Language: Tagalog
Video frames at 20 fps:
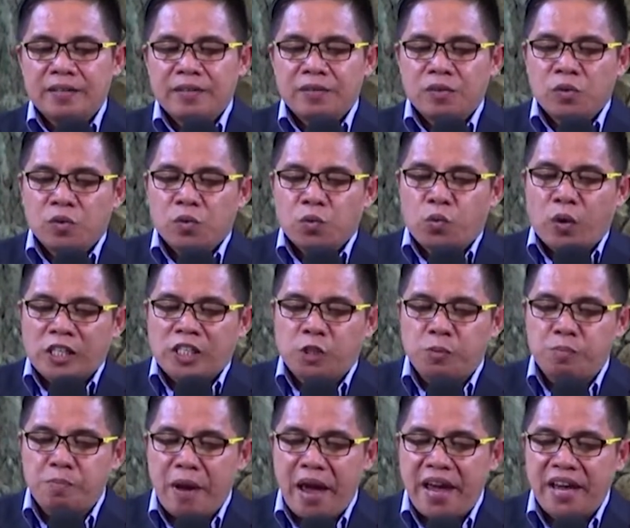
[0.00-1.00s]
was
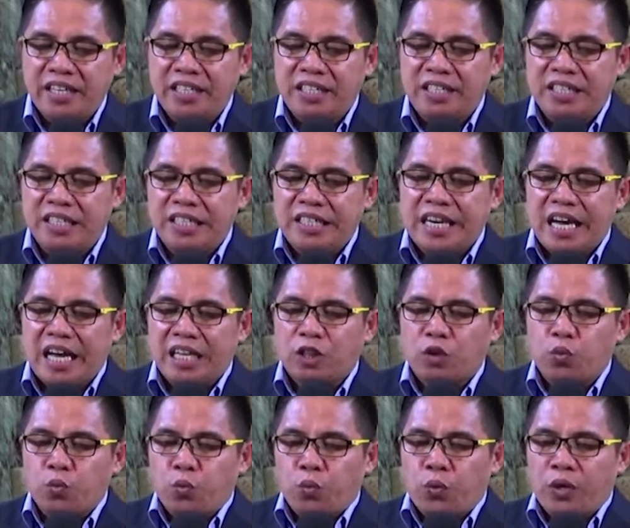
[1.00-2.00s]
made not
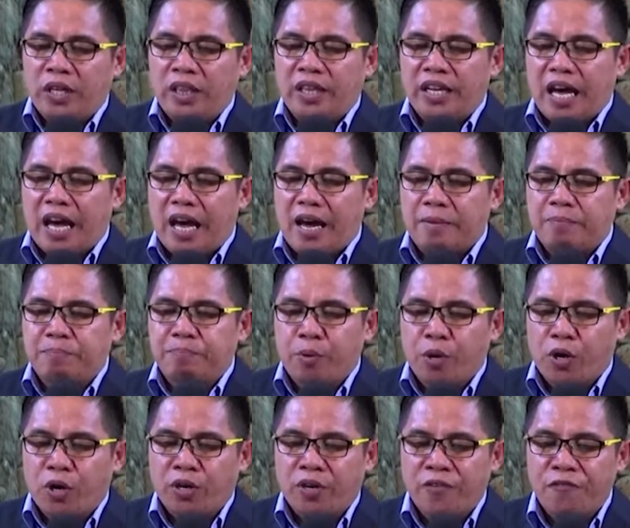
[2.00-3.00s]
with a
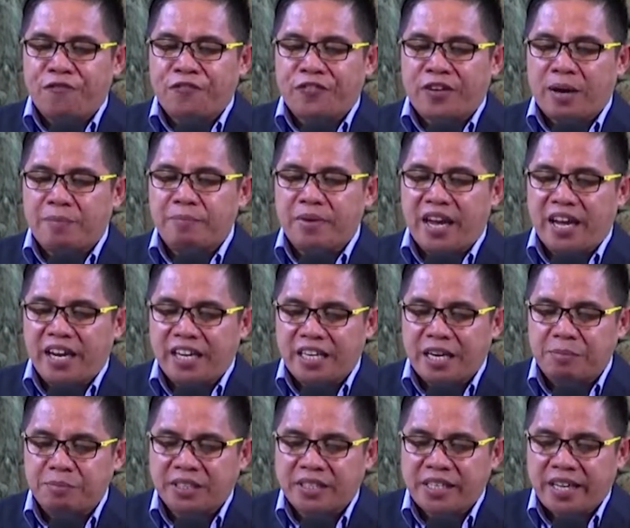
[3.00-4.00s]
bone from
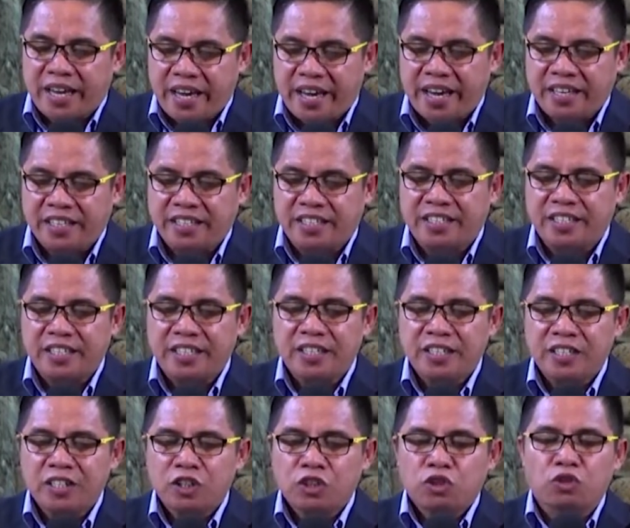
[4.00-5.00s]
Adam's head
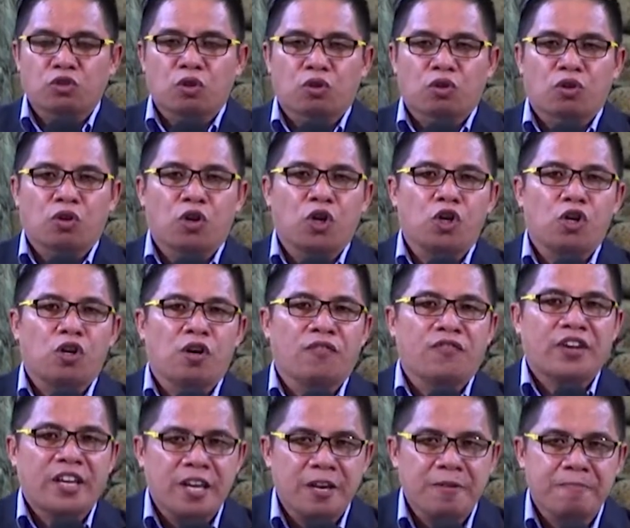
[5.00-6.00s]
to rule over
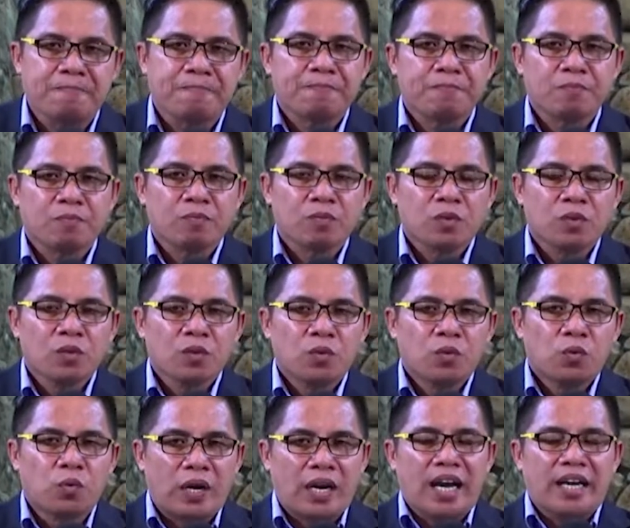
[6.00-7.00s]
him.
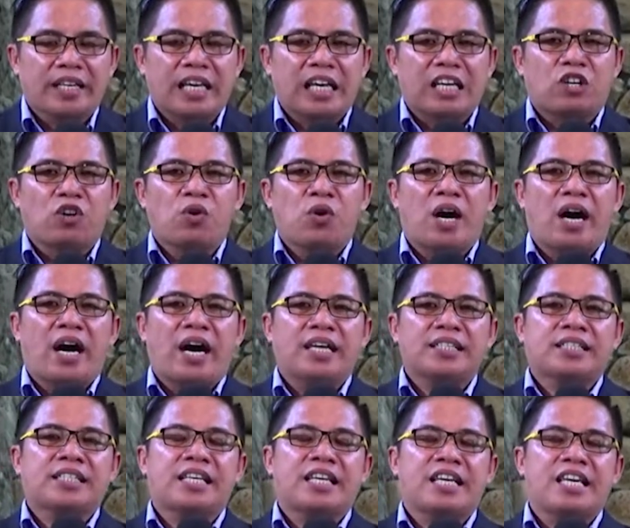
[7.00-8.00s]
Wala gikuha
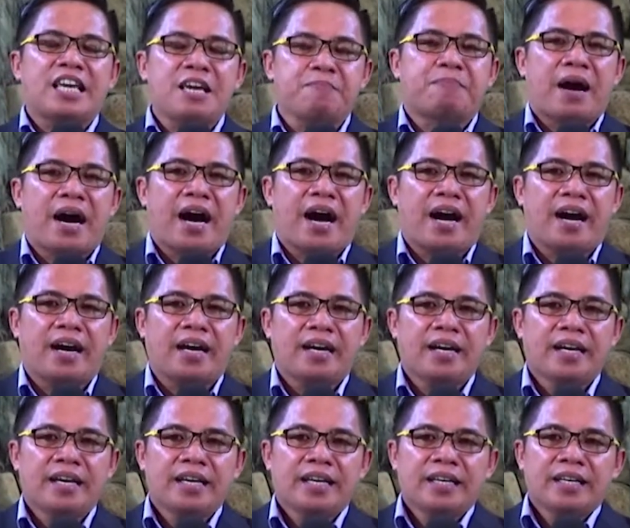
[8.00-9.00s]
si Iba
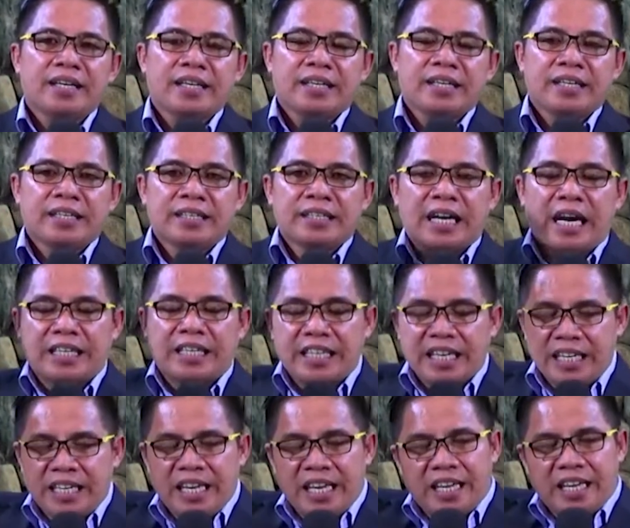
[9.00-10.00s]
nga
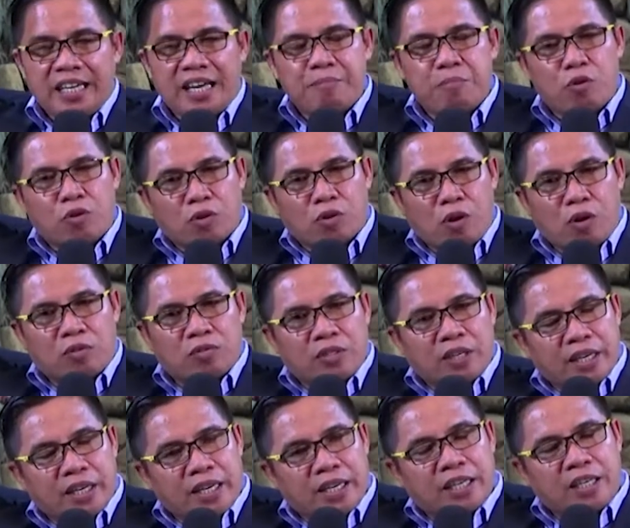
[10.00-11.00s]
dinhi nga bukog
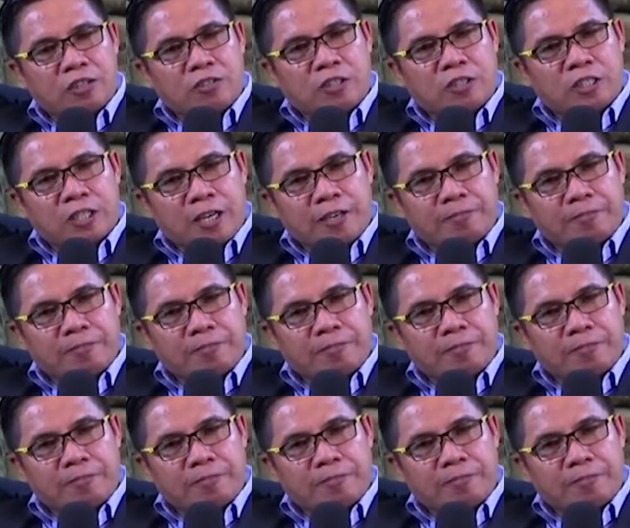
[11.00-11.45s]
diri sa